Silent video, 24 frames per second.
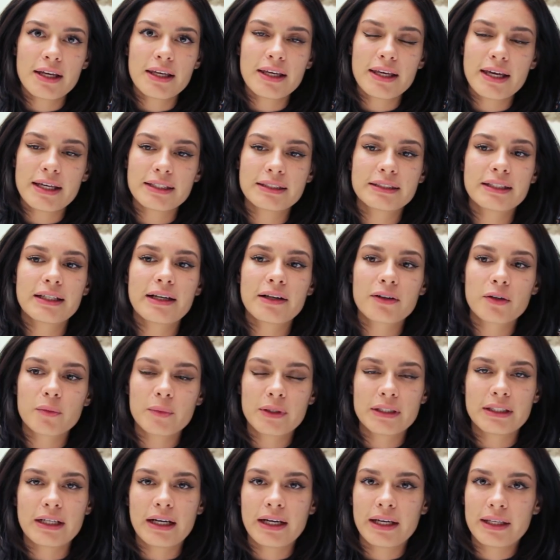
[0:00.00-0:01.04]
y este
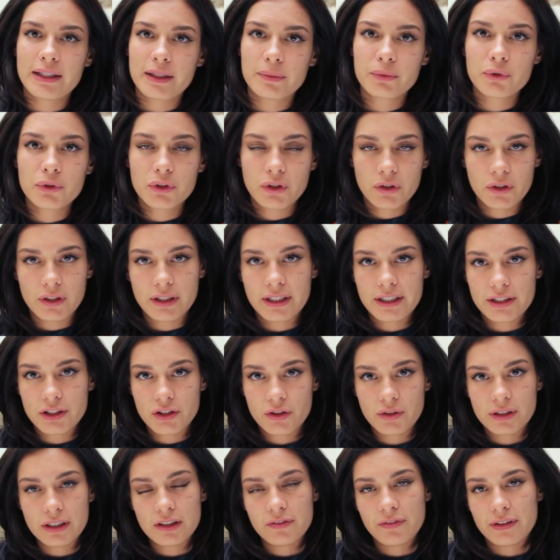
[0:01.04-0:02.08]
largometraje debutó de
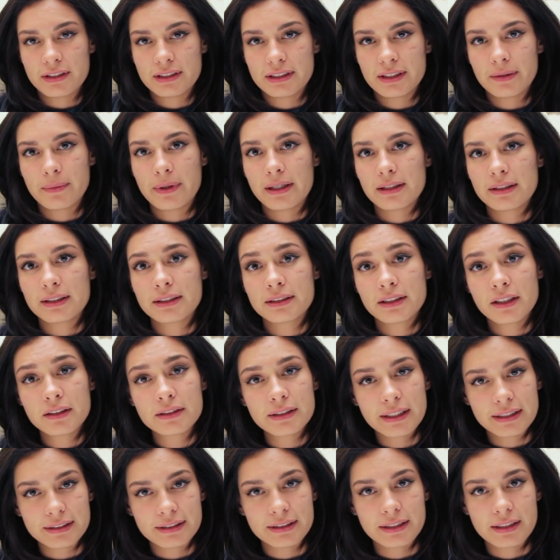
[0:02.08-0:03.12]
hecho en el Festival de
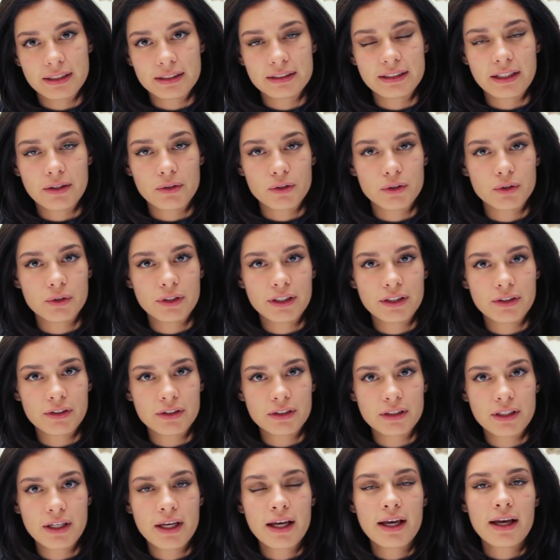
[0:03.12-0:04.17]
Sundance en Estados
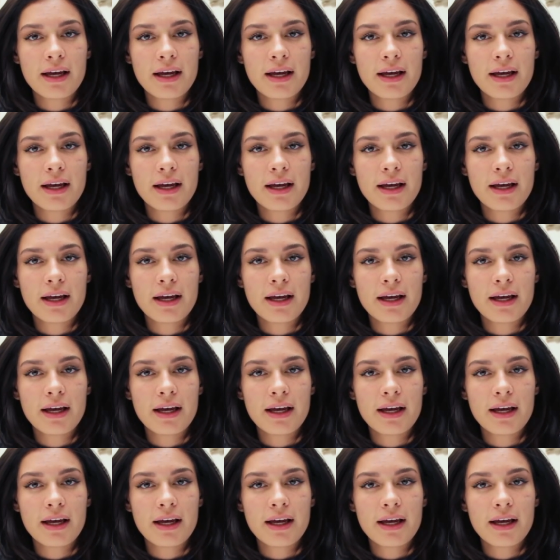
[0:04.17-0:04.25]
Unidos.